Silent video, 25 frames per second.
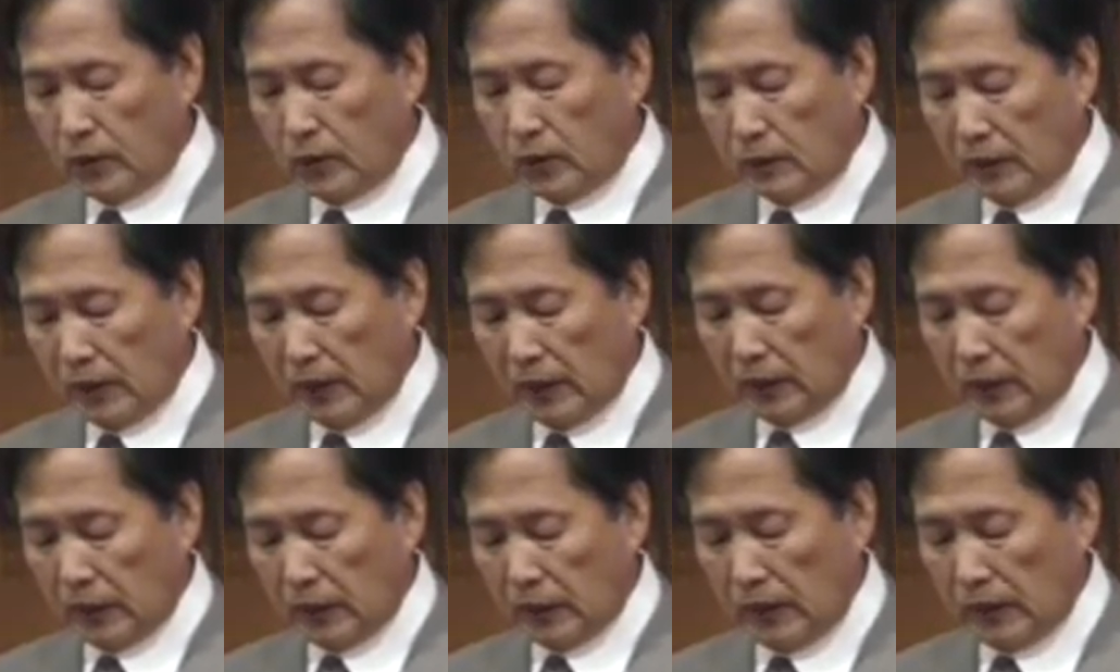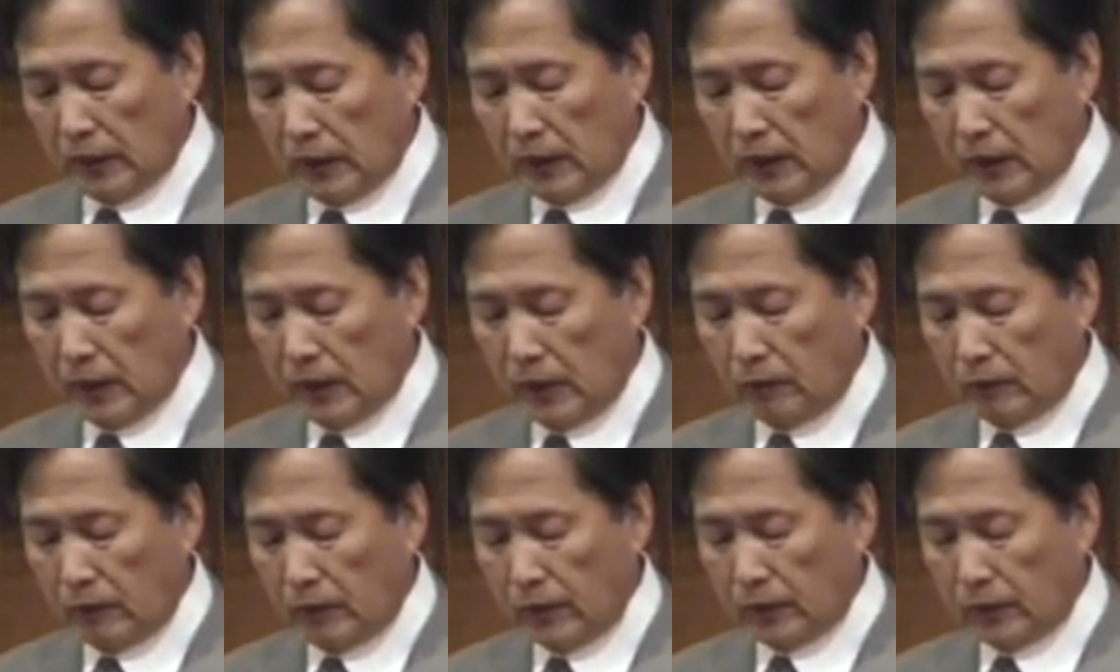있지만 이
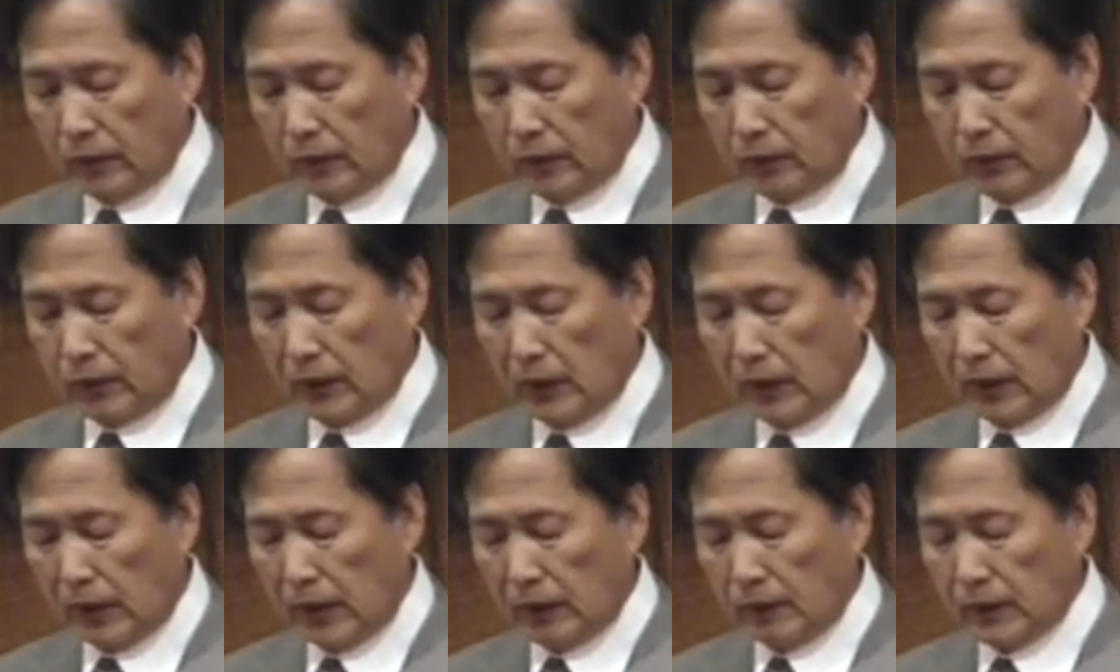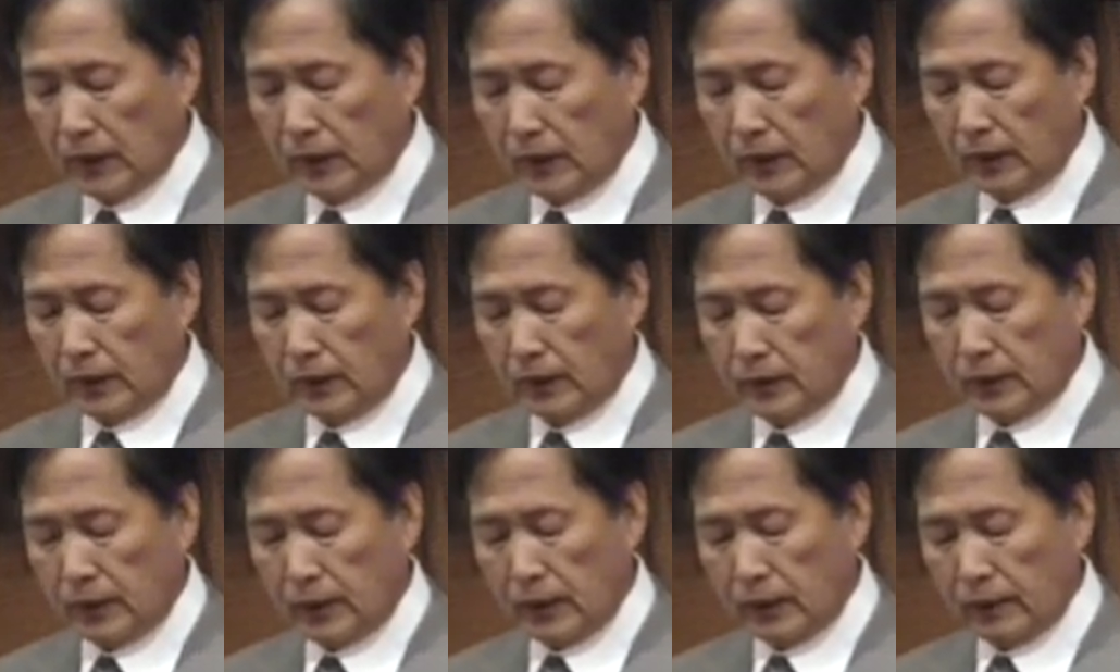가운데서도 우리가 감사할
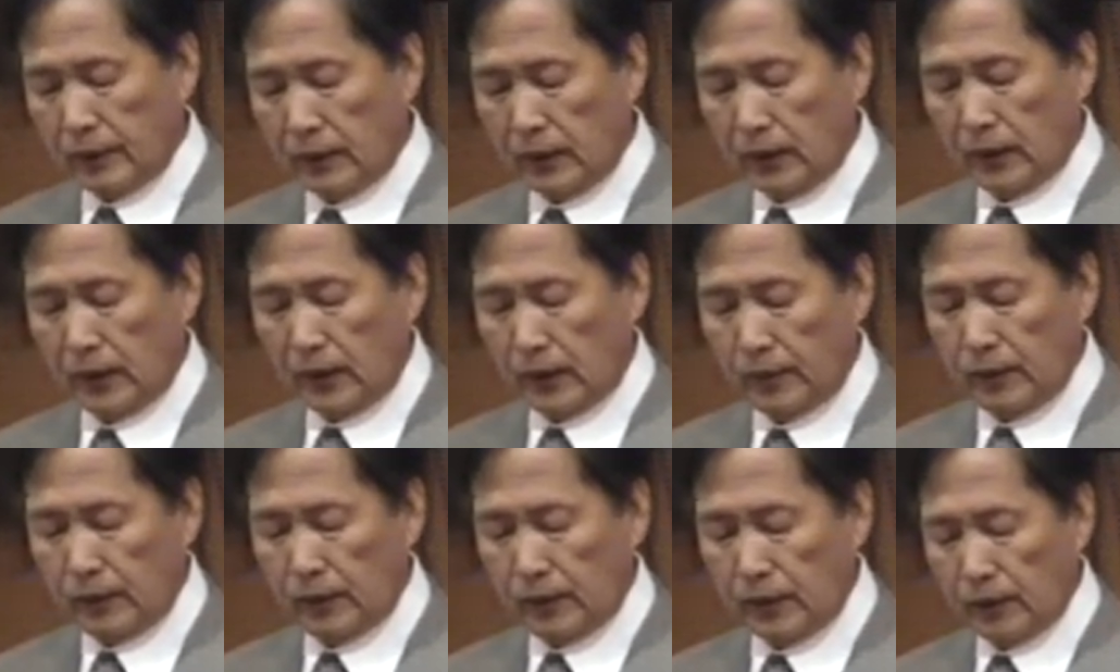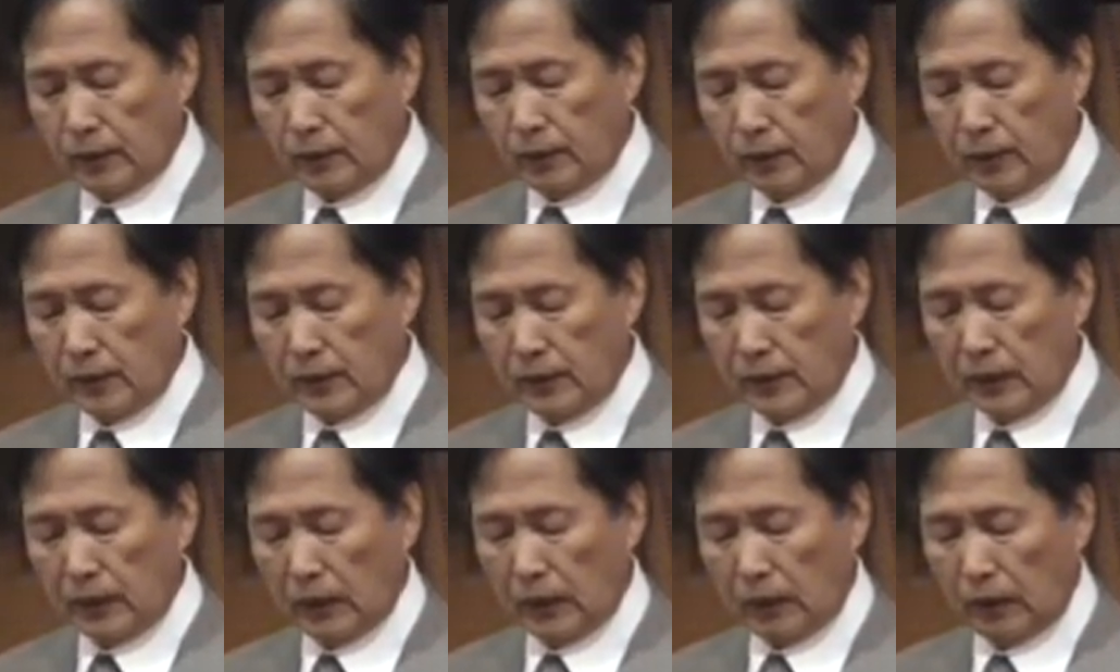것이 있다고 생각합니다. 첫
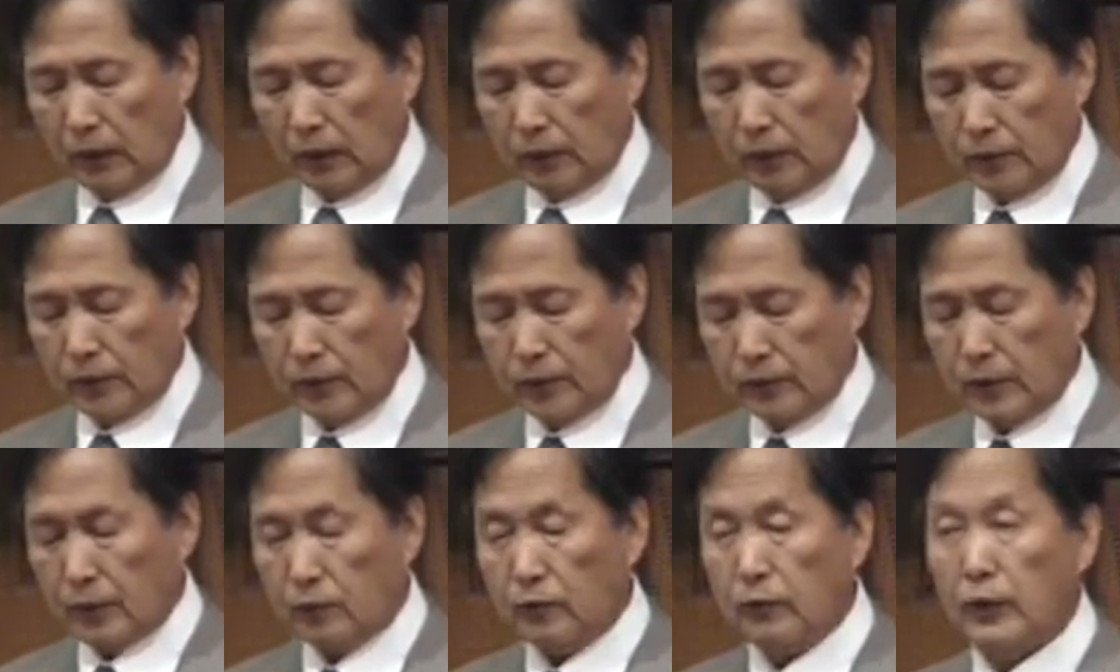번째 생각해 보십시오.